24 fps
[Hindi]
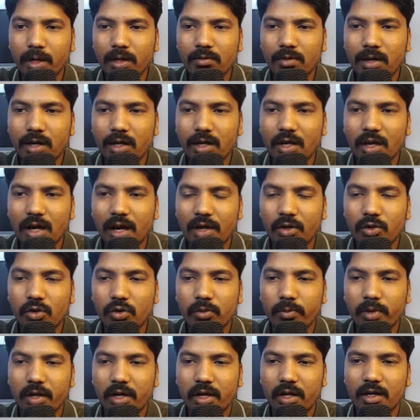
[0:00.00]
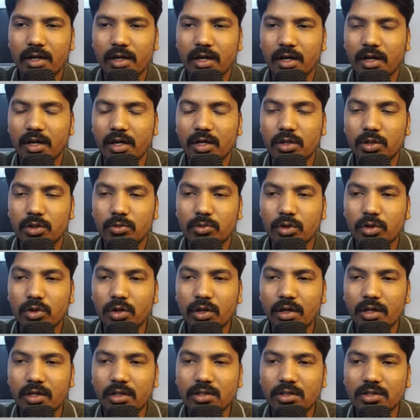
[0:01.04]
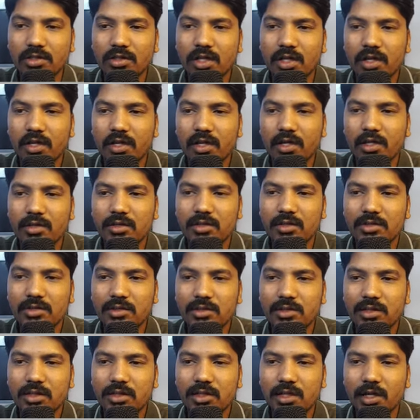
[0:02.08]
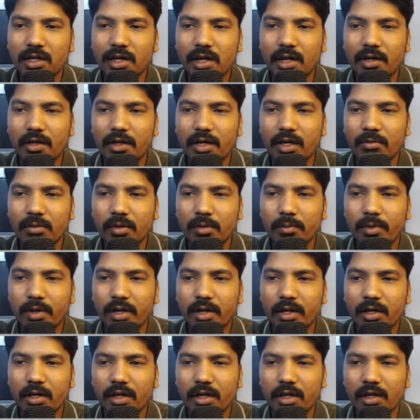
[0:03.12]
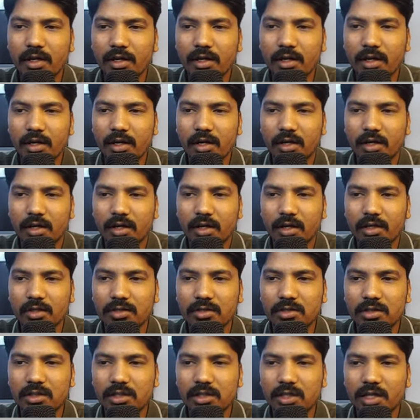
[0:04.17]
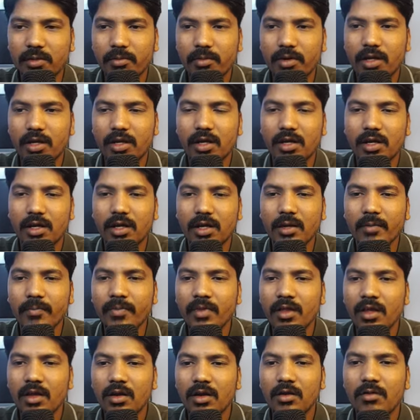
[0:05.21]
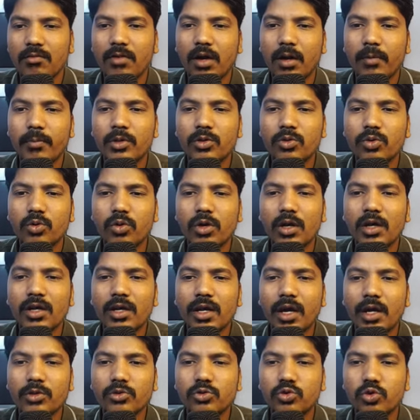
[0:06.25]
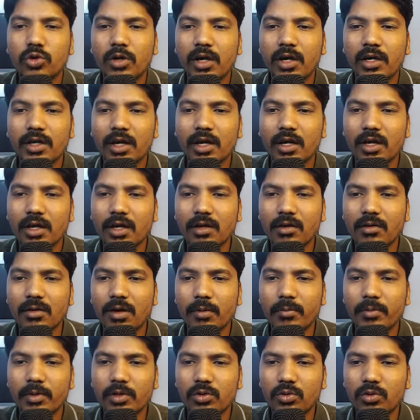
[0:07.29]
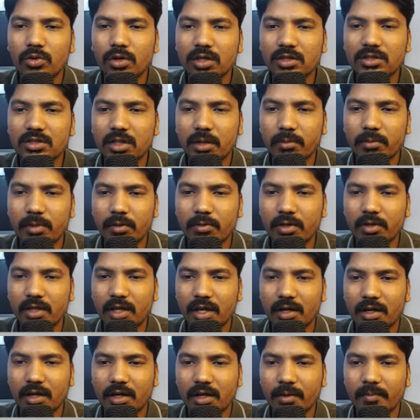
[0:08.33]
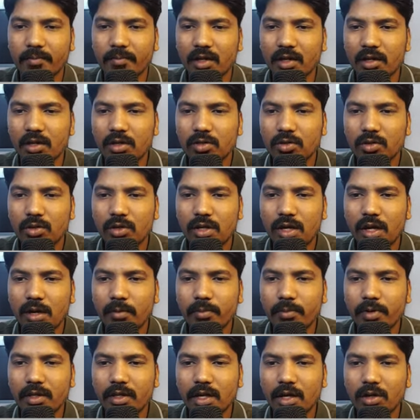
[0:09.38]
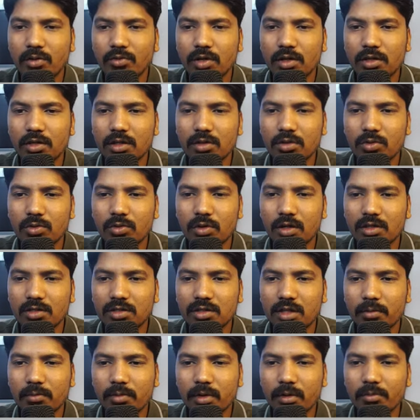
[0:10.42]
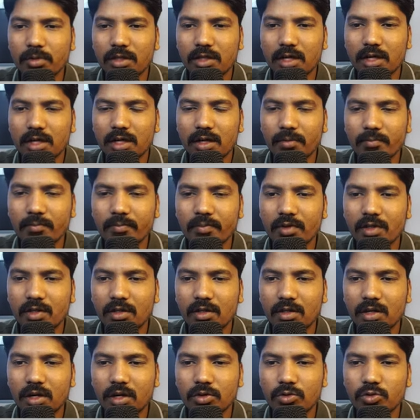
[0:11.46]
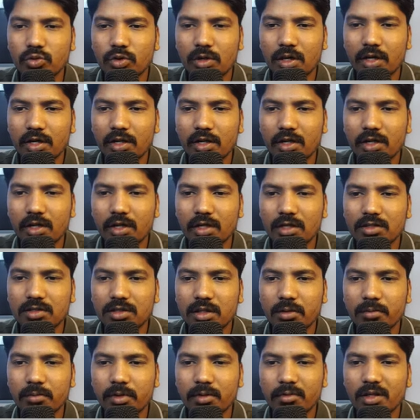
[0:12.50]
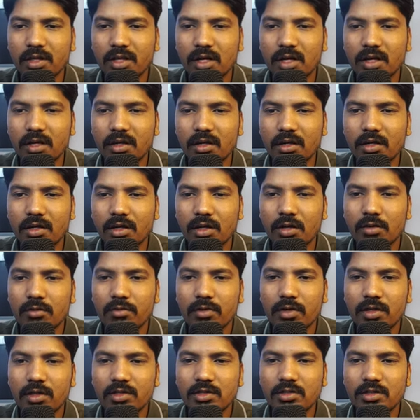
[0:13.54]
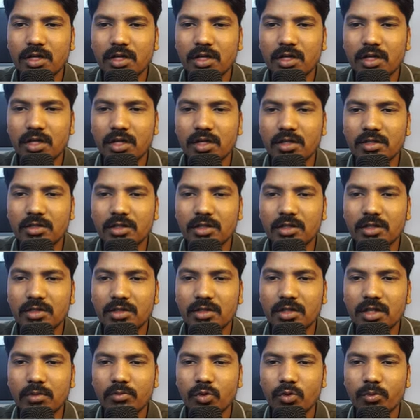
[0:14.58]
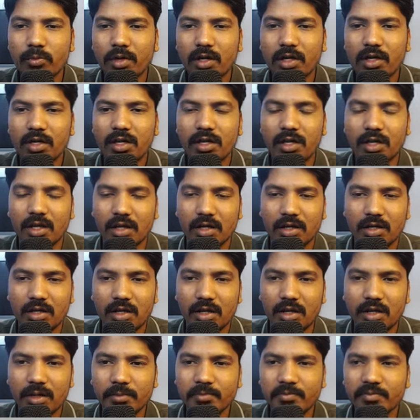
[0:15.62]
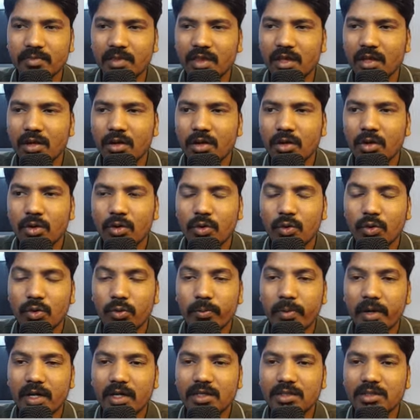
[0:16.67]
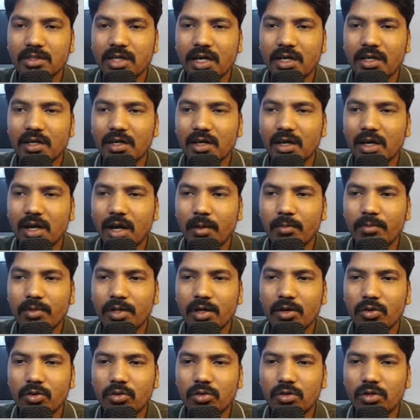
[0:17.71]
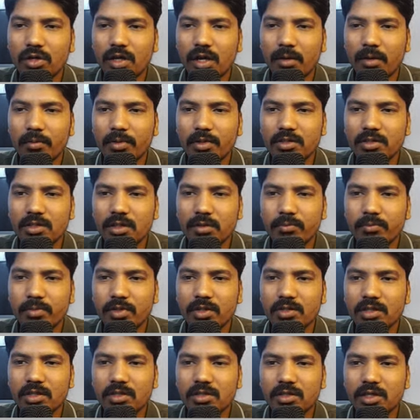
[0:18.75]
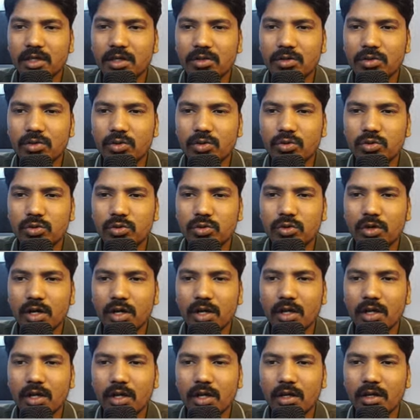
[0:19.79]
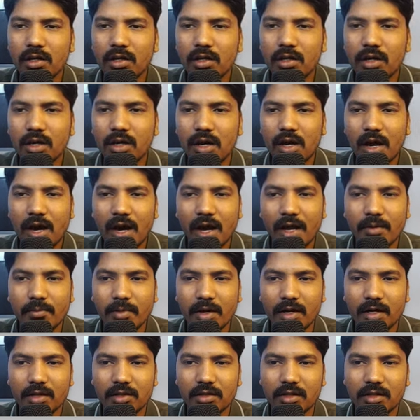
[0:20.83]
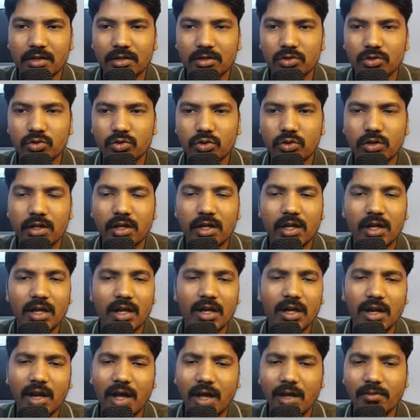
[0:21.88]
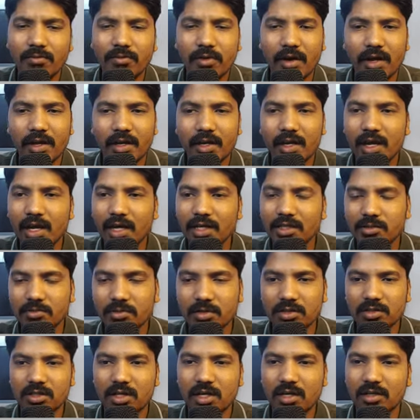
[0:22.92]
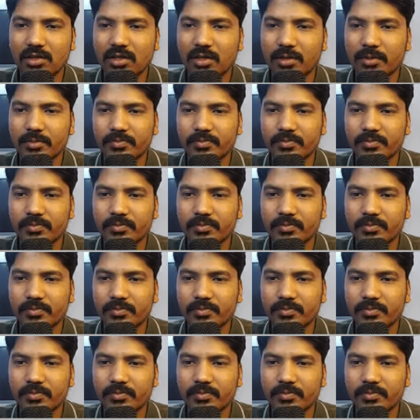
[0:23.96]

वाले हाई को ब्रेक करेगा तो वो इस तरीके से सीधे कैंडल में ब्रेक नहीं करेगा ठीक है सीधे में नहीं करेगा वहाँ पे थोड़ा कंसुलेट करेगा वहाँ पे थोड़ा समय बिताएगा तो यहाँ पे क्या हुआ था थोड़ा समय बिताया कंसुलेट किया समय बिताया फिर इस तरीके से इसने मूवमेंट किया ठीक है ऊपर की साइड अगर आप देखो तो यहाँ पर छब्बीस का एक हाई मारा था जो कि एक लाइफ हाई के आसपास का था